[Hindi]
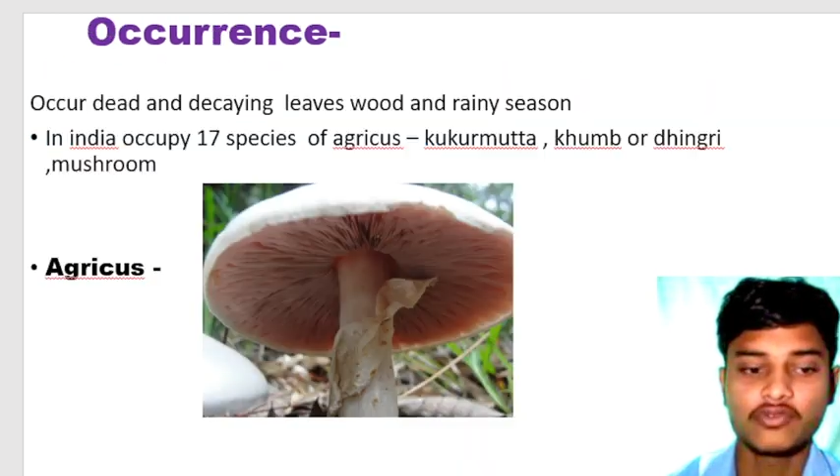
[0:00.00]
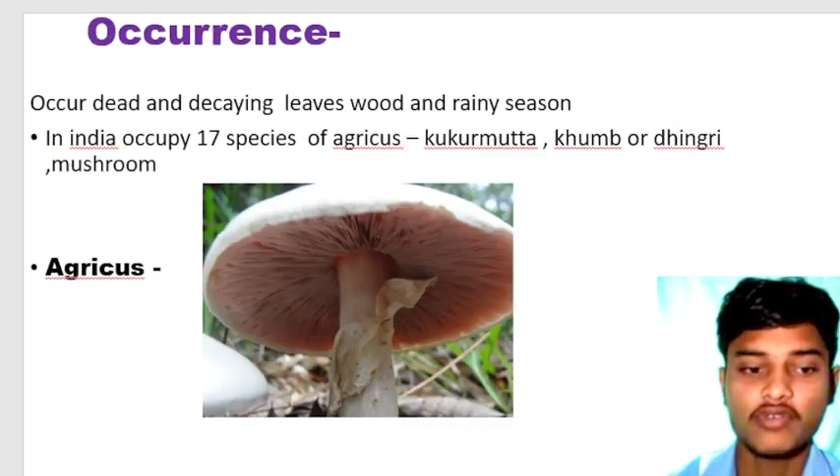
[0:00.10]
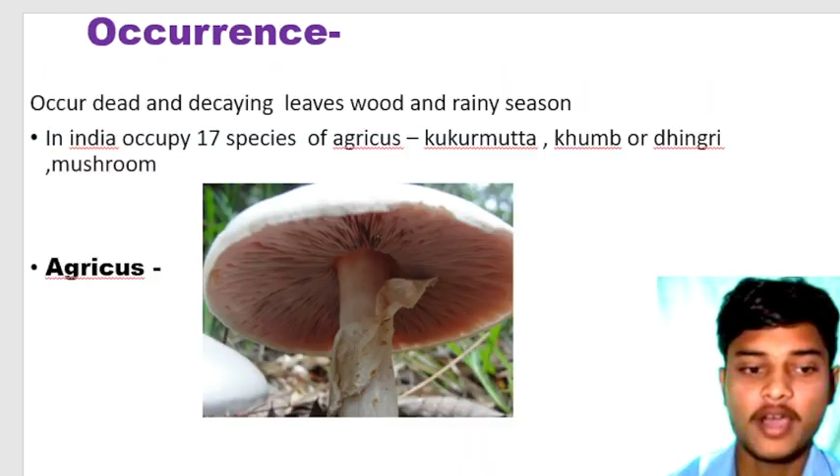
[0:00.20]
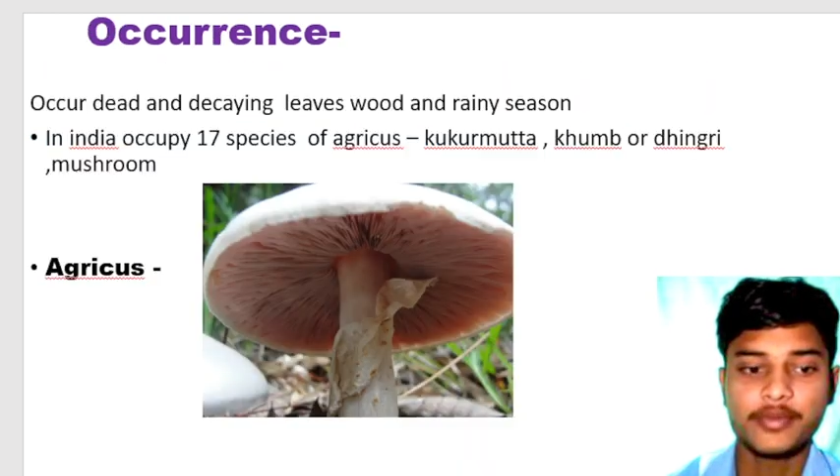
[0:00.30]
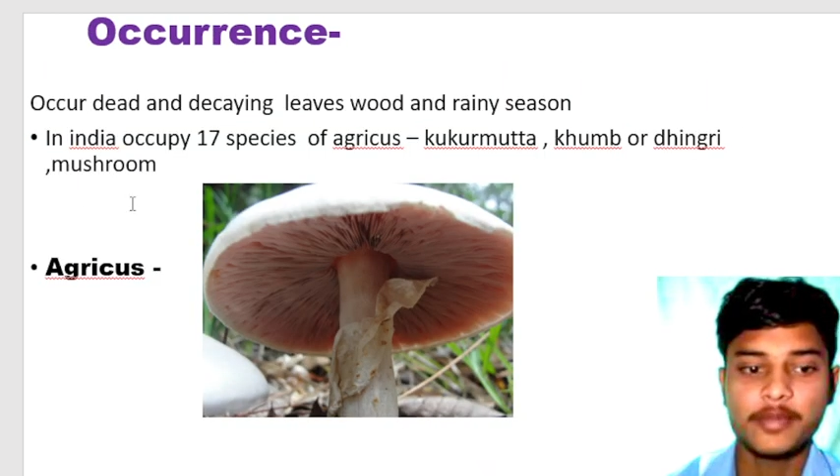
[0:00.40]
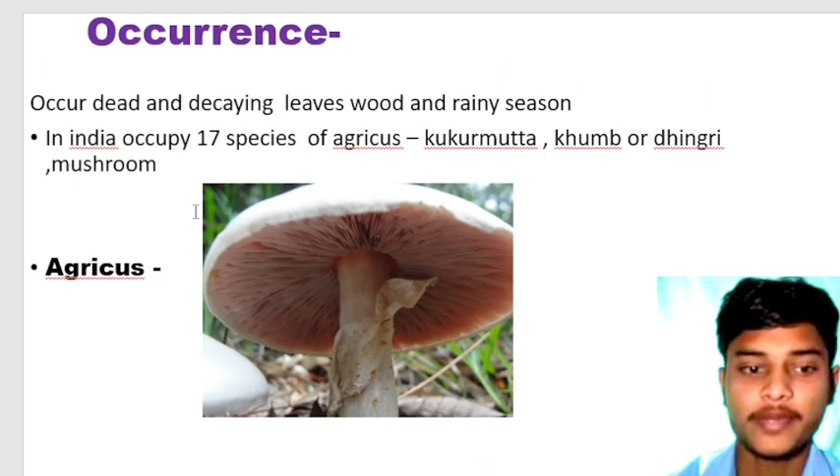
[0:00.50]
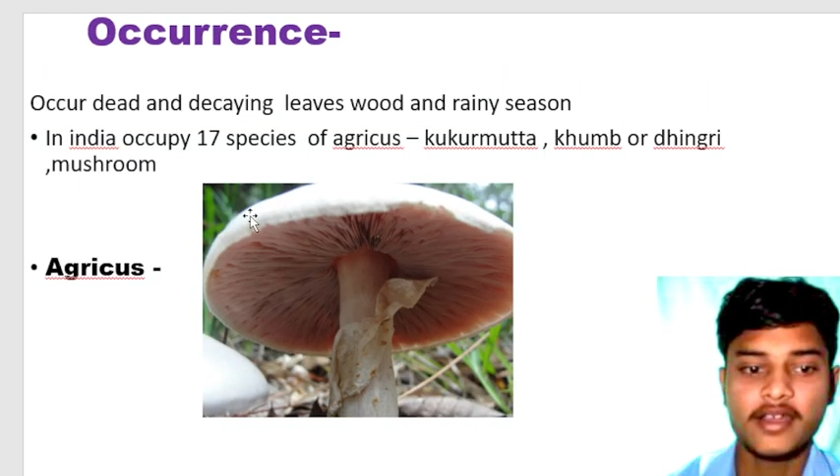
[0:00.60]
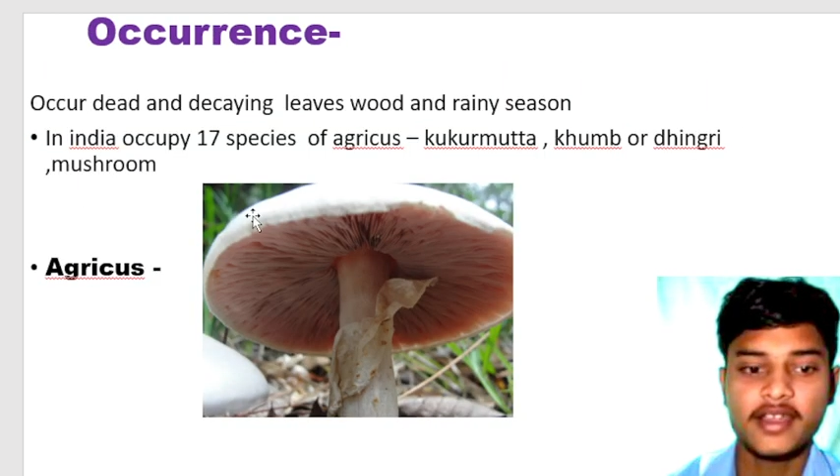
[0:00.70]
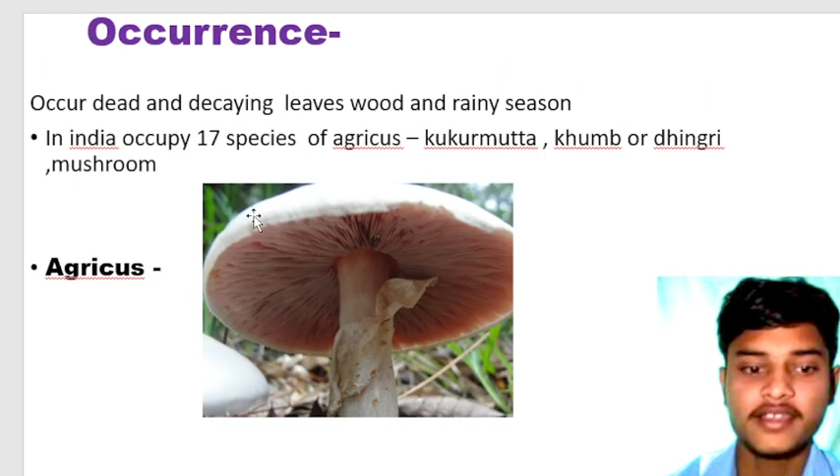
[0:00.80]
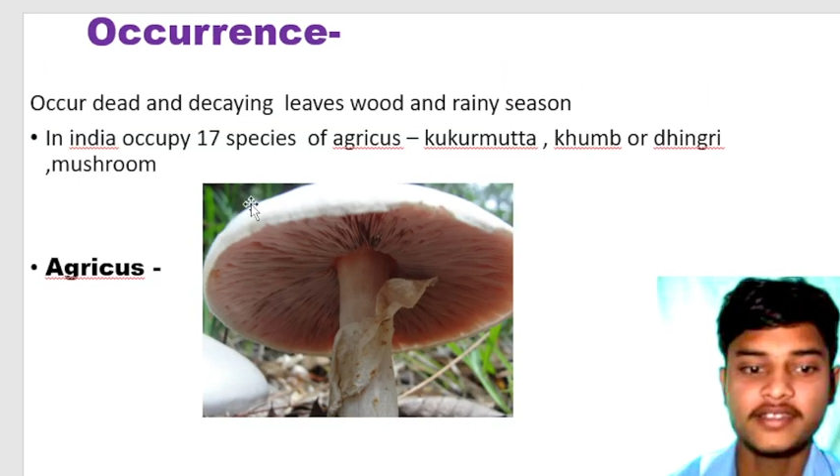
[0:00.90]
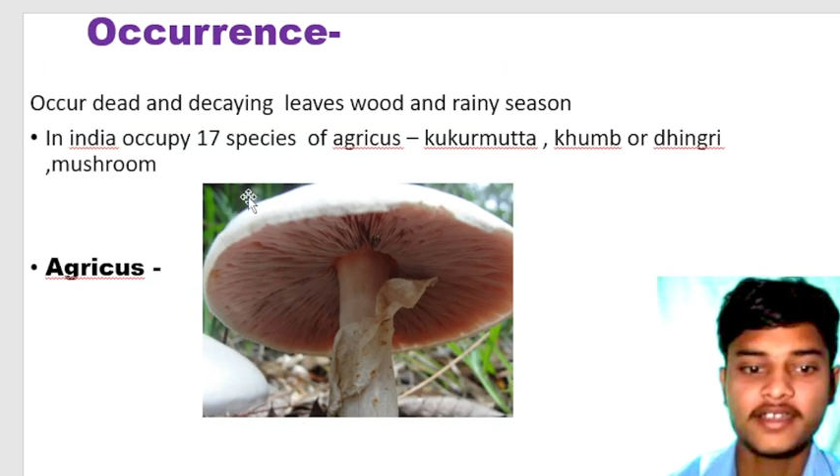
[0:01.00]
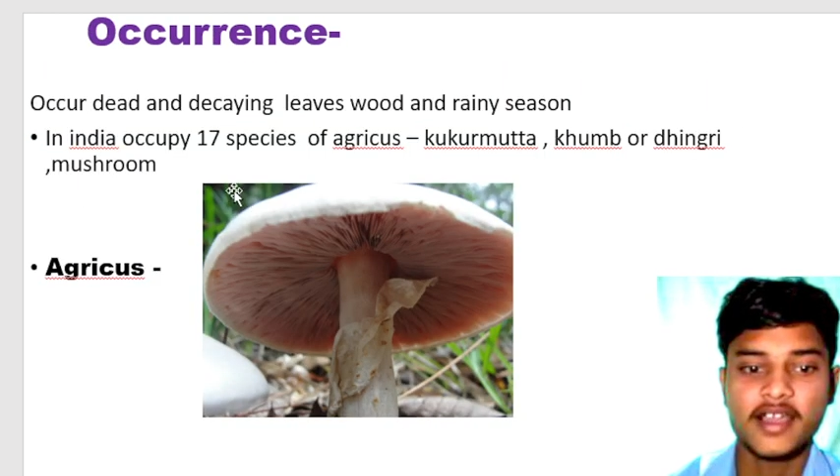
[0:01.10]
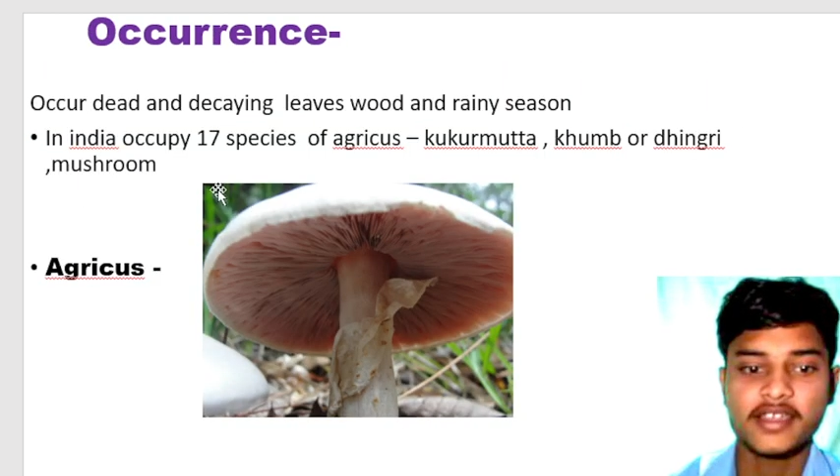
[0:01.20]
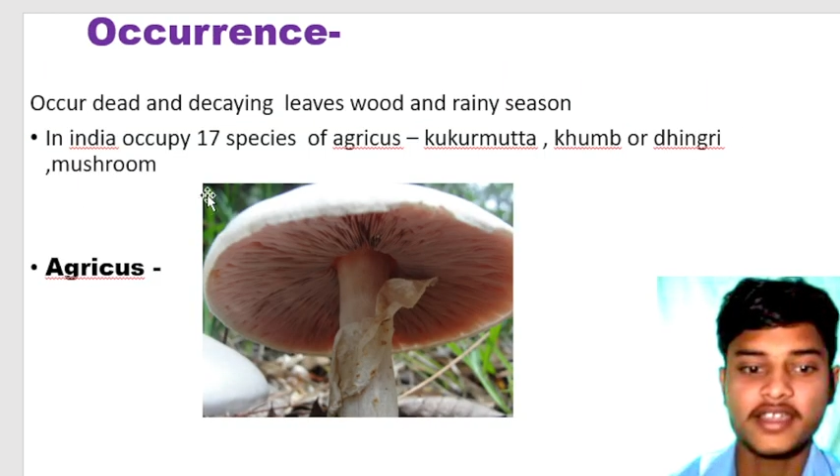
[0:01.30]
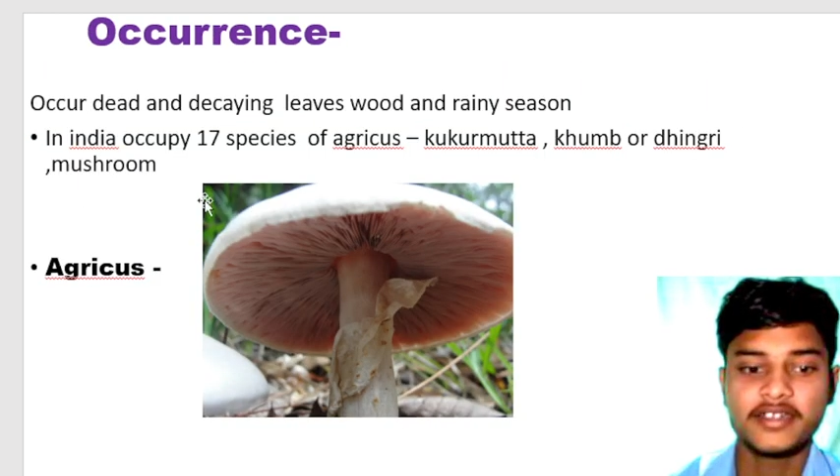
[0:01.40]
तो आपने पहले ही
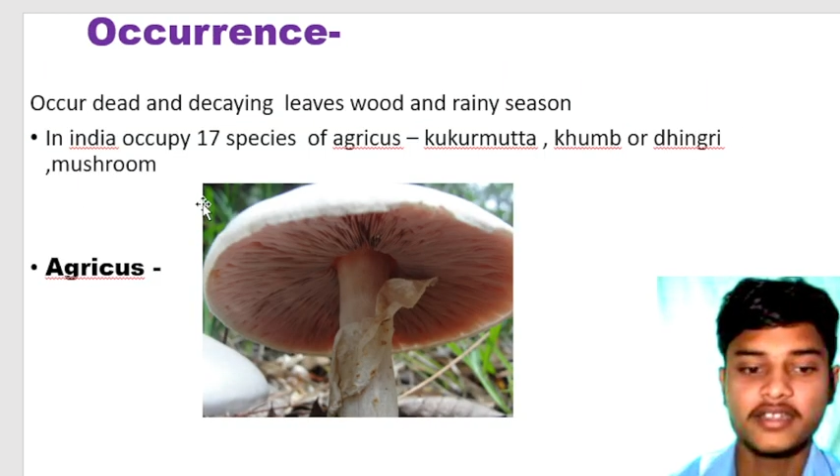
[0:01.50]
देखा कि